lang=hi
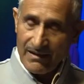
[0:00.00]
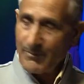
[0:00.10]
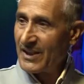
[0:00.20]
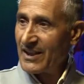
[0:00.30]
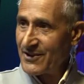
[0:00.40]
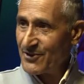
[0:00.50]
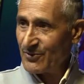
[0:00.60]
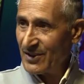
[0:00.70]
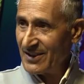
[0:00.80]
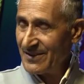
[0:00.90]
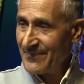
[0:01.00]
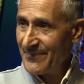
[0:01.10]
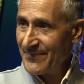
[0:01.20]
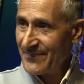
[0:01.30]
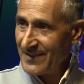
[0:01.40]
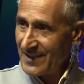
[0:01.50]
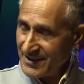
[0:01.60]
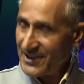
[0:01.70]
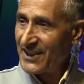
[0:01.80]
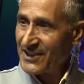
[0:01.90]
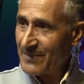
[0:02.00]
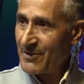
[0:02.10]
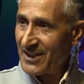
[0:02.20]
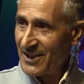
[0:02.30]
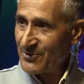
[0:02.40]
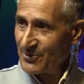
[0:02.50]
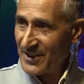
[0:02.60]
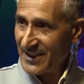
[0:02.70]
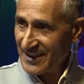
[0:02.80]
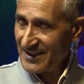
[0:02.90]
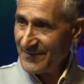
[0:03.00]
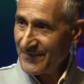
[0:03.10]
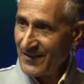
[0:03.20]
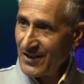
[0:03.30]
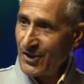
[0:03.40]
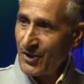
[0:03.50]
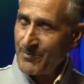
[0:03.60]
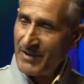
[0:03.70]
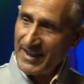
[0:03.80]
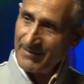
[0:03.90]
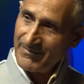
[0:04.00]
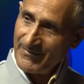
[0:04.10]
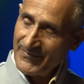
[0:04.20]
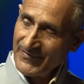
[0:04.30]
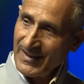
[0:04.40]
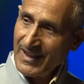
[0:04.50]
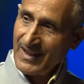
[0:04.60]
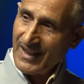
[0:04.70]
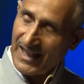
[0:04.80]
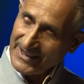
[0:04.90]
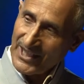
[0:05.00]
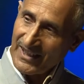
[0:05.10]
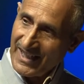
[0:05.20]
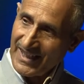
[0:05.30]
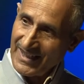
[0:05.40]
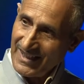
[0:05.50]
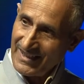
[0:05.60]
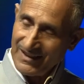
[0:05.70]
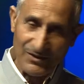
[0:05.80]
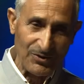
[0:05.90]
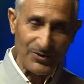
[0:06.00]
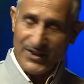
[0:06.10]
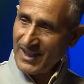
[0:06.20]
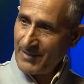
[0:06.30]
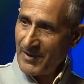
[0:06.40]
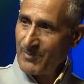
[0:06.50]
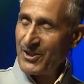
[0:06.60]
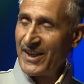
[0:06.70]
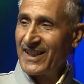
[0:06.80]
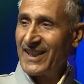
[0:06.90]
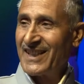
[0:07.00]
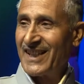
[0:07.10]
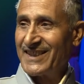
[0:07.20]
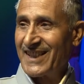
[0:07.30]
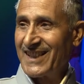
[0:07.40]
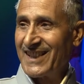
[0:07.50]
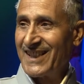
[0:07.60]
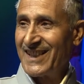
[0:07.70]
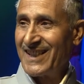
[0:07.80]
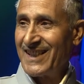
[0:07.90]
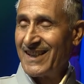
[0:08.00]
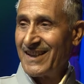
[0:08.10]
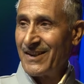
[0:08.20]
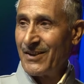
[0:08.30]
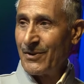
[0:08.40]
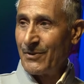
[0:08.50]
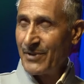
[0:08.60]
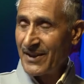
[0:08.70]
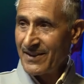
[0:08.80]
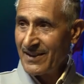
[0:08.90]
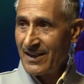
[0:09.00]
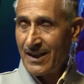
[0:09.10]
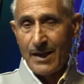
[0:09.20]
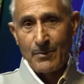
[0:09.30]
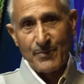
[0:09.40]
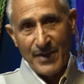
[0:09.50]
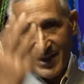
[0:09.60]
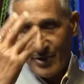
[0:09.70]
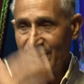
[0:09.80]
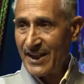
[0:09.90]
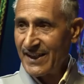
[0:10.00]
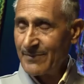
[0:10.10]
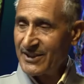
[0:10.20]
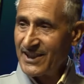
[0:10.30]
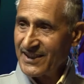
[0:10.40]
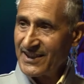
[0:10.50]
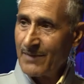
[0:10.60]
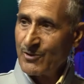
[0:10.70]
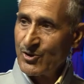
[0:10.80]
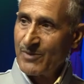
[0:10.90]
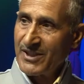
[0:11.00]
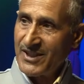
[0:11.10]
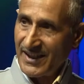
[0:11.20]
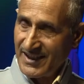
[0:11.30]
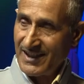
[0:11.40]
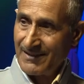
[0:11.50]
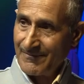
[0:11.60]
विकास हुआ धीरे धीरे विकास होता गया और मानव कहाँ तक आ गया उसे कपड़े बनाने का याद आ गया फिर हम पुराने यार का भी देखते हैं म्यूजियम में जाके